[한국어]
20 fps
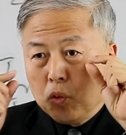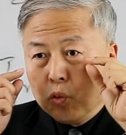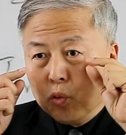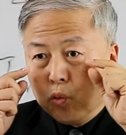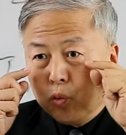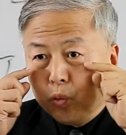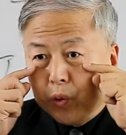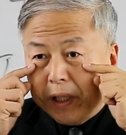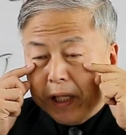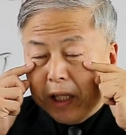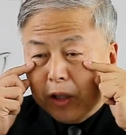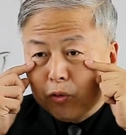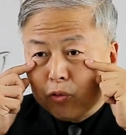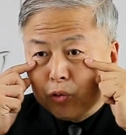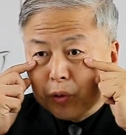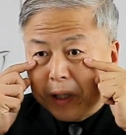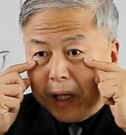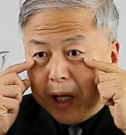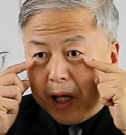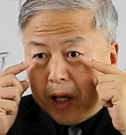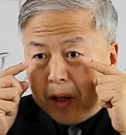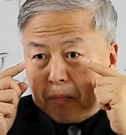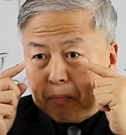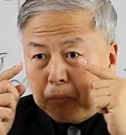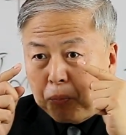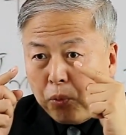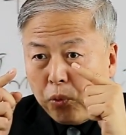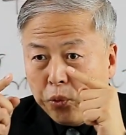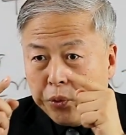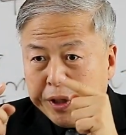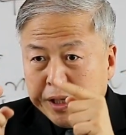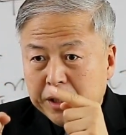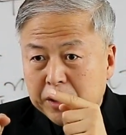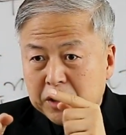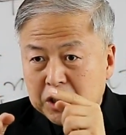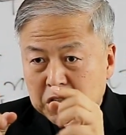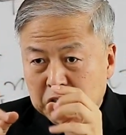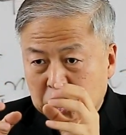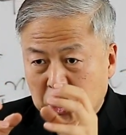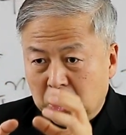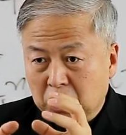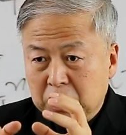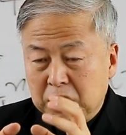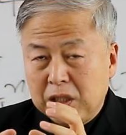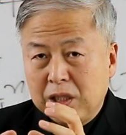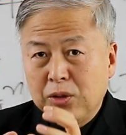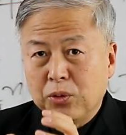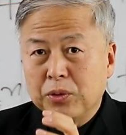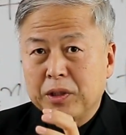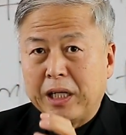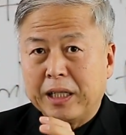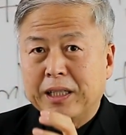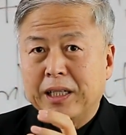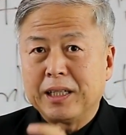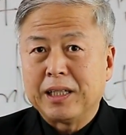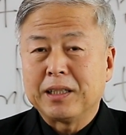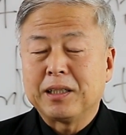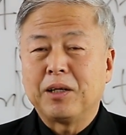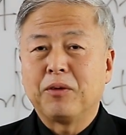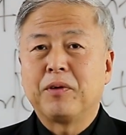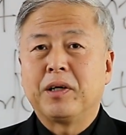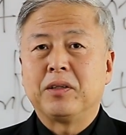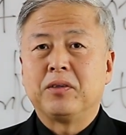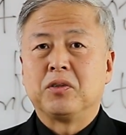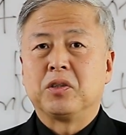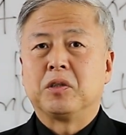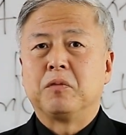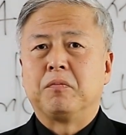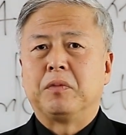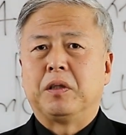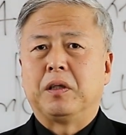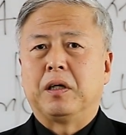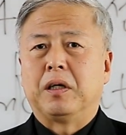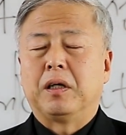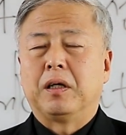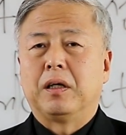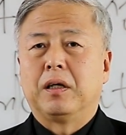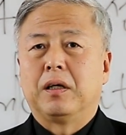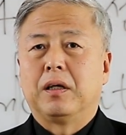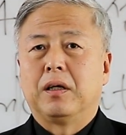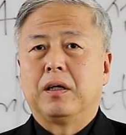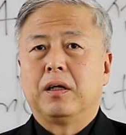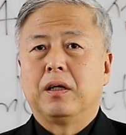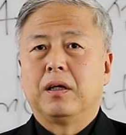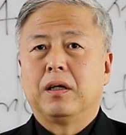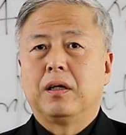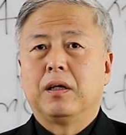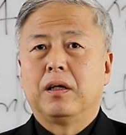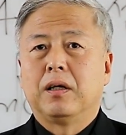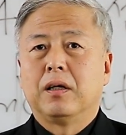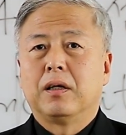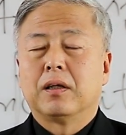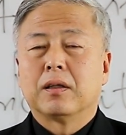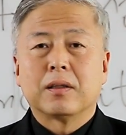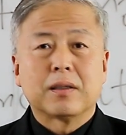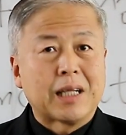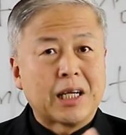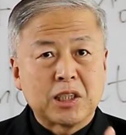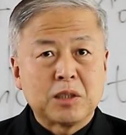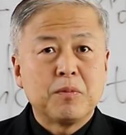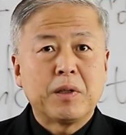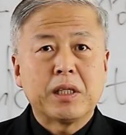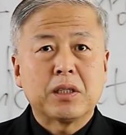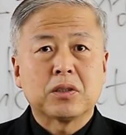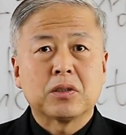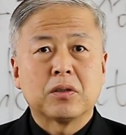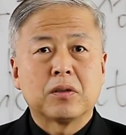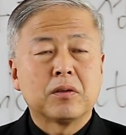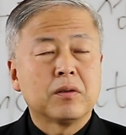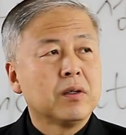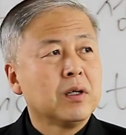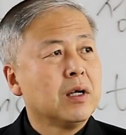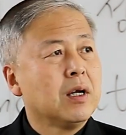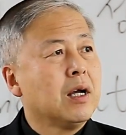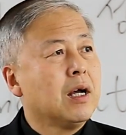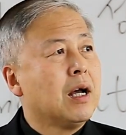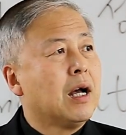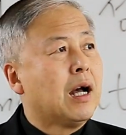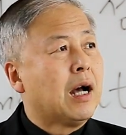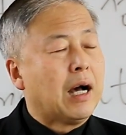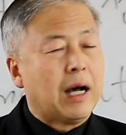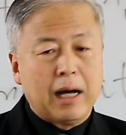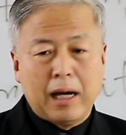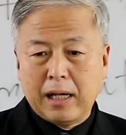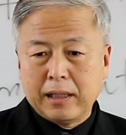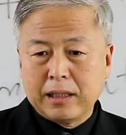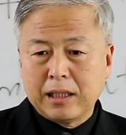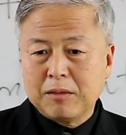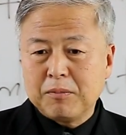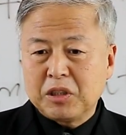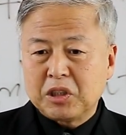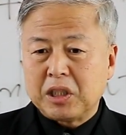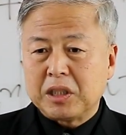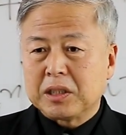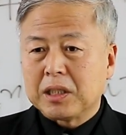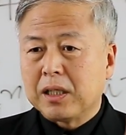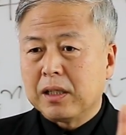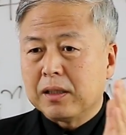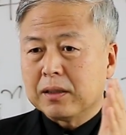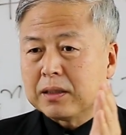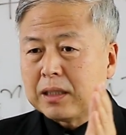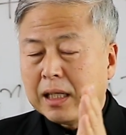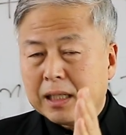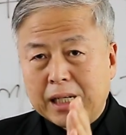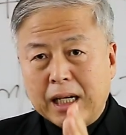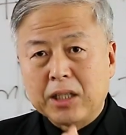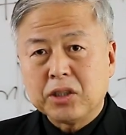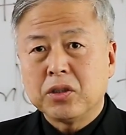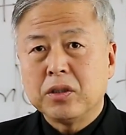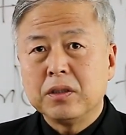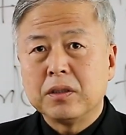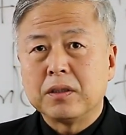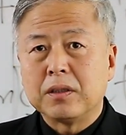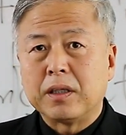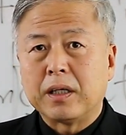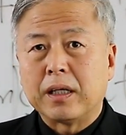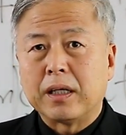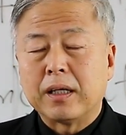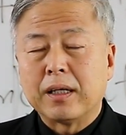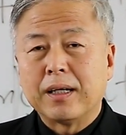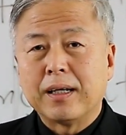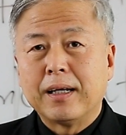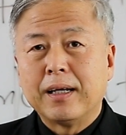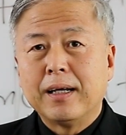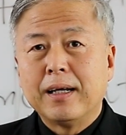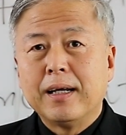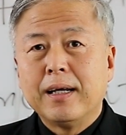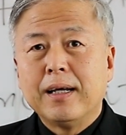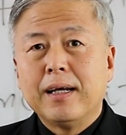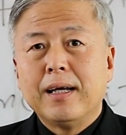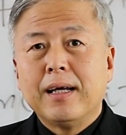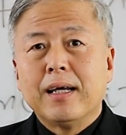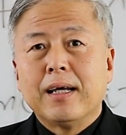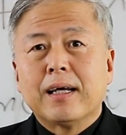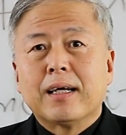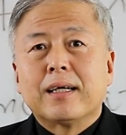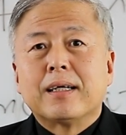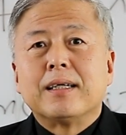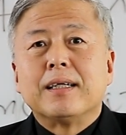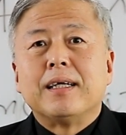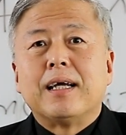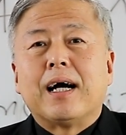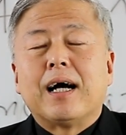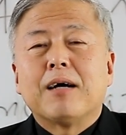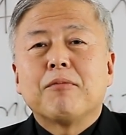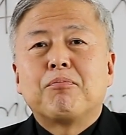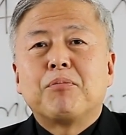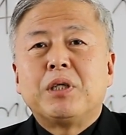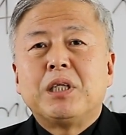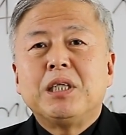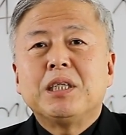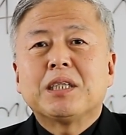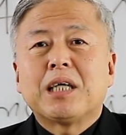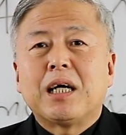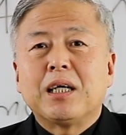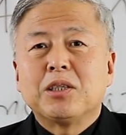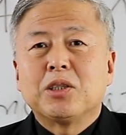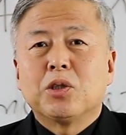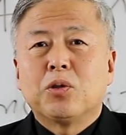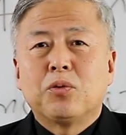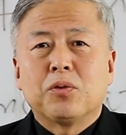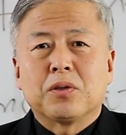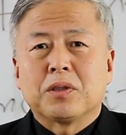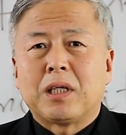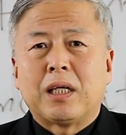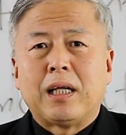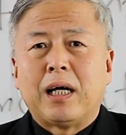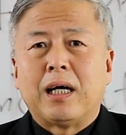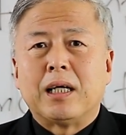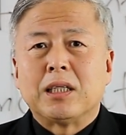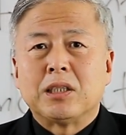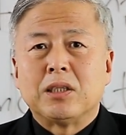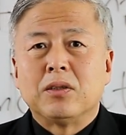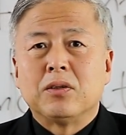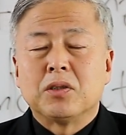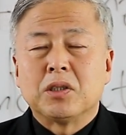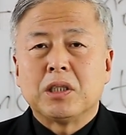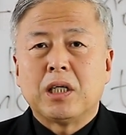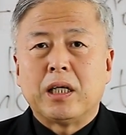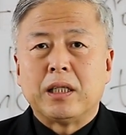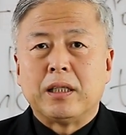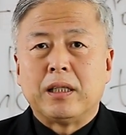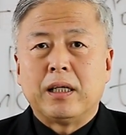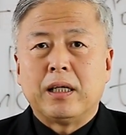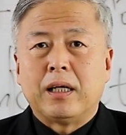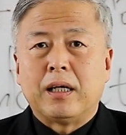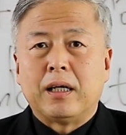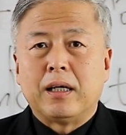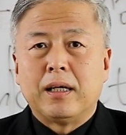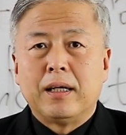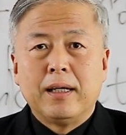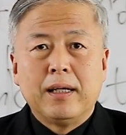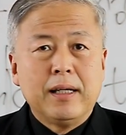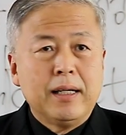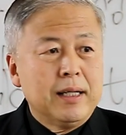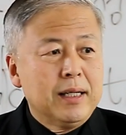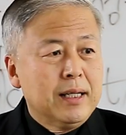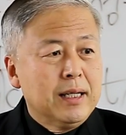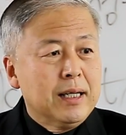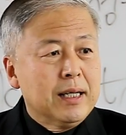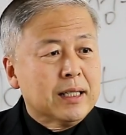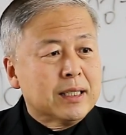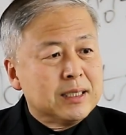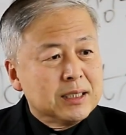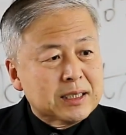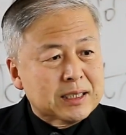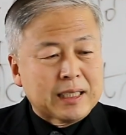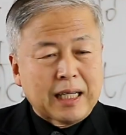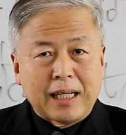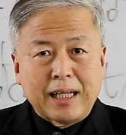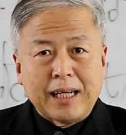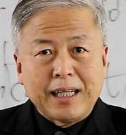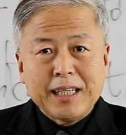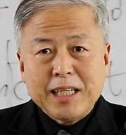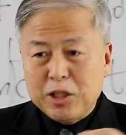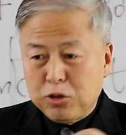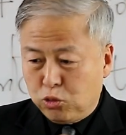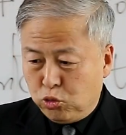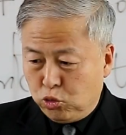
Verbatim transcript: 우리 눈에 보이는 현실로 나타났다고 하는 것입니다. 다시 말해서 하나님이 세상을 사랑하셨는데 그냥 피상적으로 사랑하시는 것이 아니라 그 사랑이